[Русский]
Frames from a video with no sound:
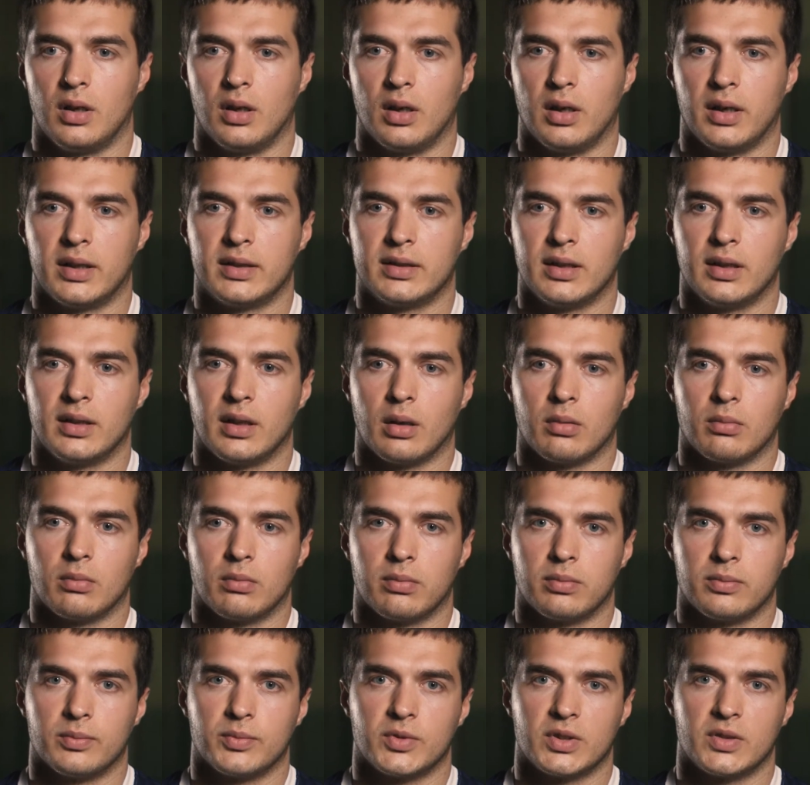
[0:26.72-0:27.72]
Алексей
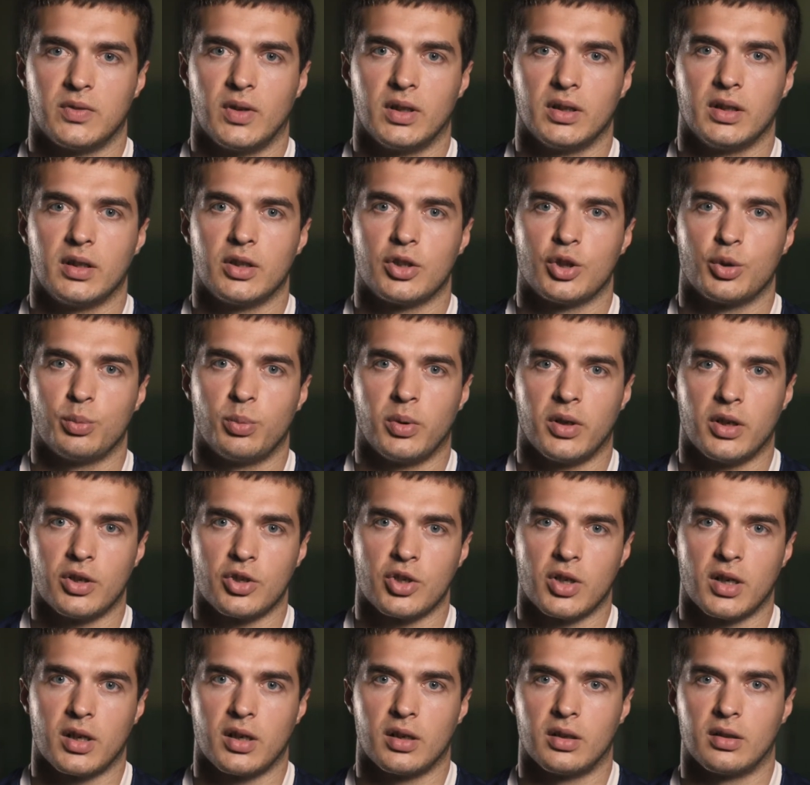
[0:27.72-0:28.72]
там с Вангажи
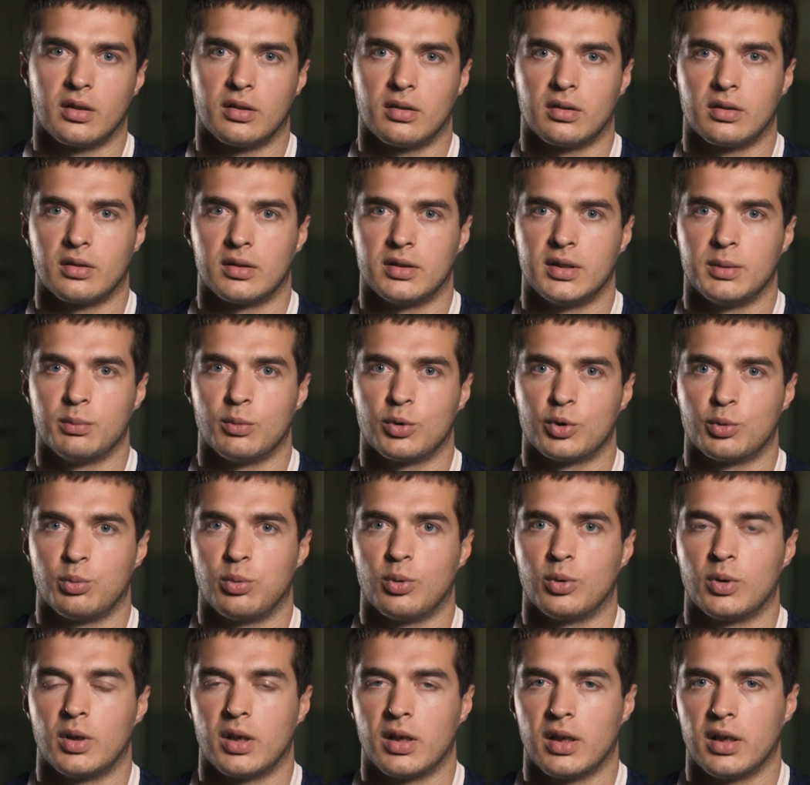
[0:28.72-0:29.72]
приезжает, э, Дима с
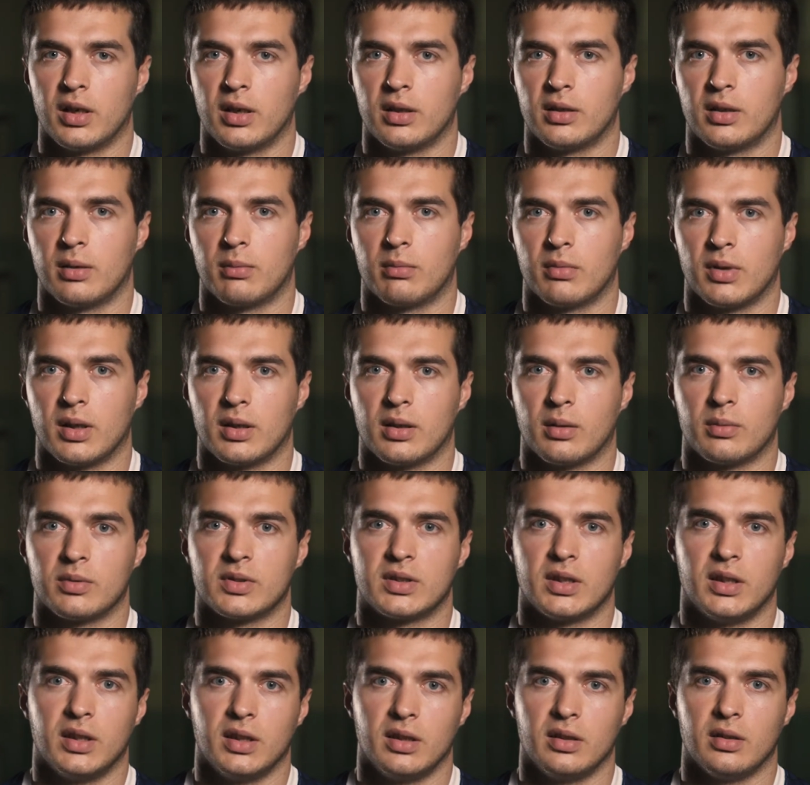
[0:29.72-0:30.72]
Булдырая, там, я там
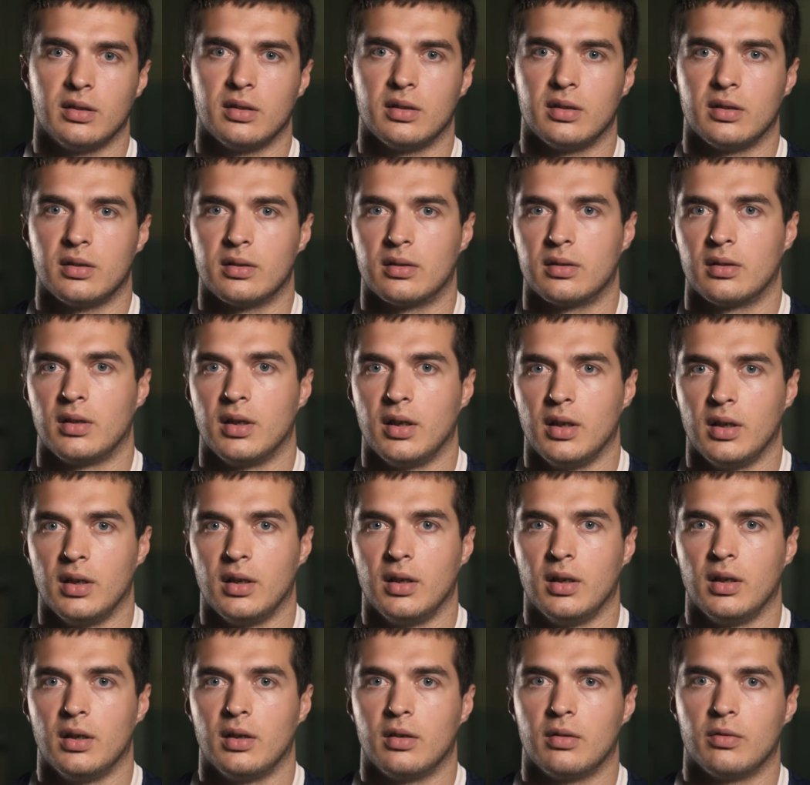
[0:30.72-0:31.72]
с Риги, и
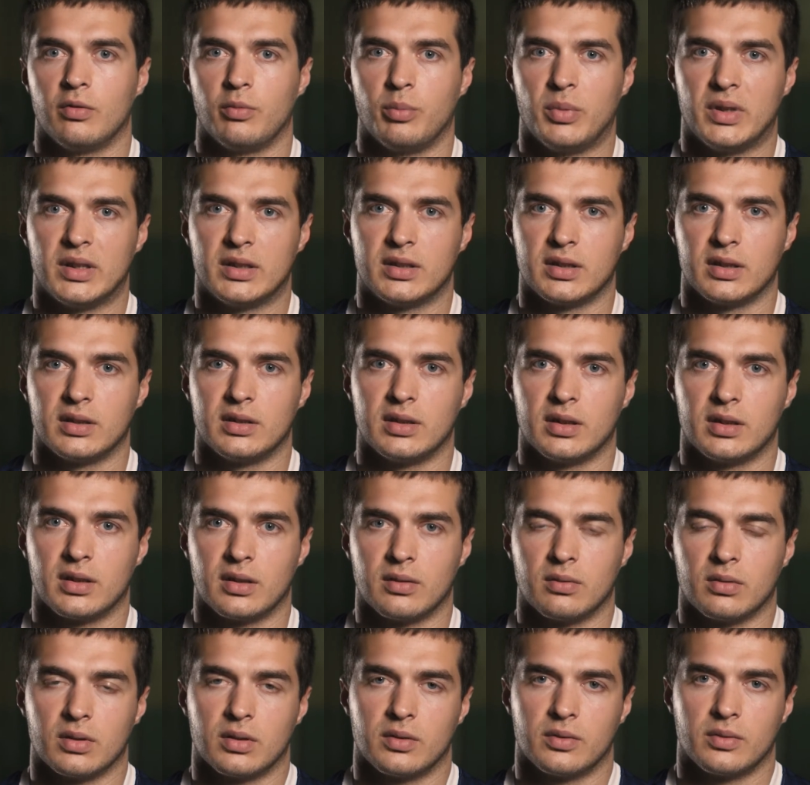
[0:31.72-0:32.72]
вместе
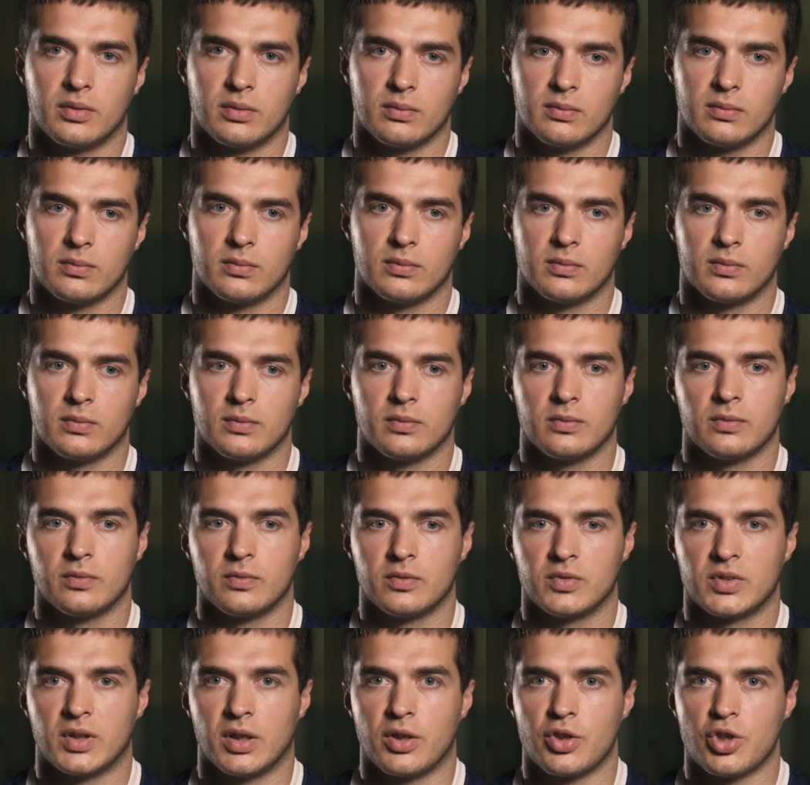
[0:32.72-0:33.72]
где-то вот
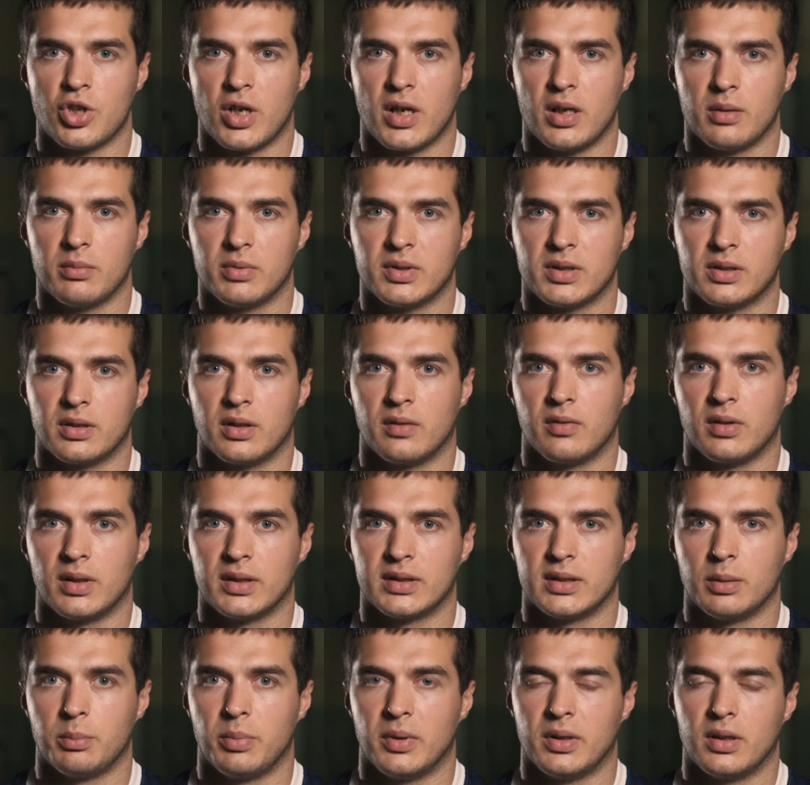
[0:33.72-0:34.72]
встречаемся на
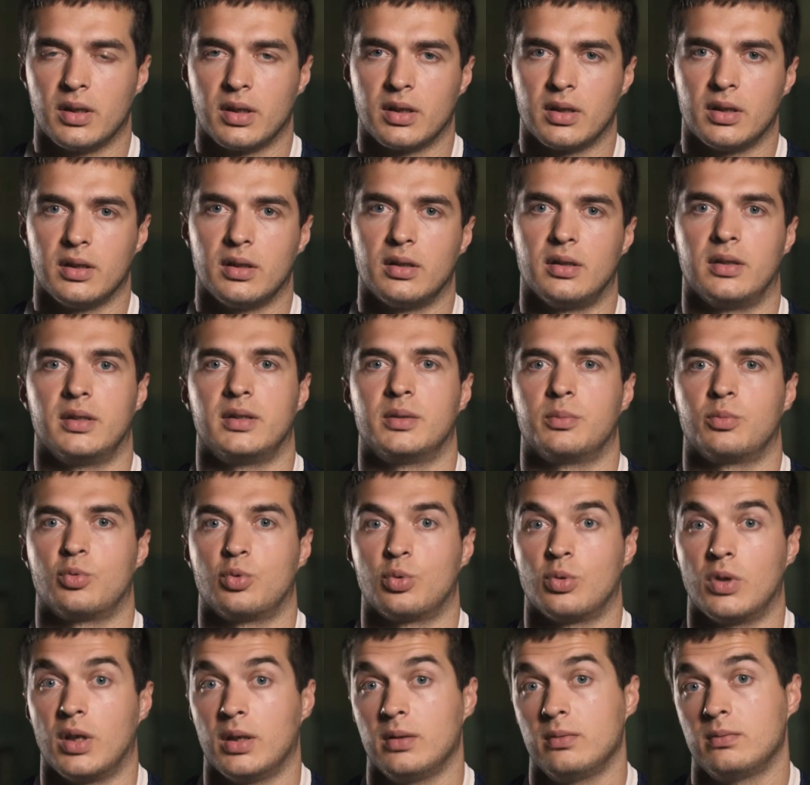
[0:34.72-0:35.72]
велосипедах и едем
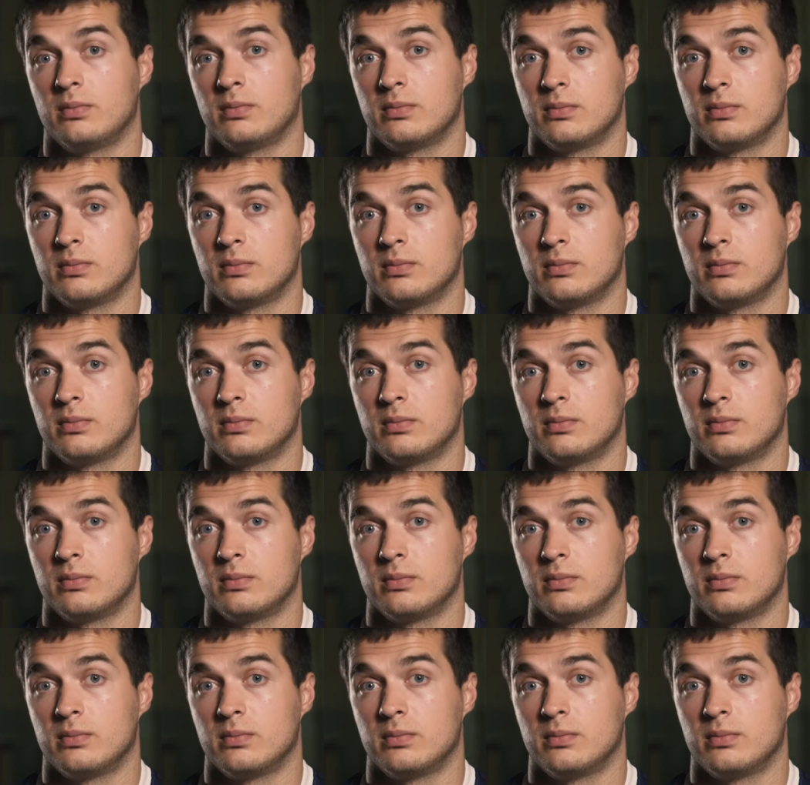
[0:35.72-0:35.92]
туда.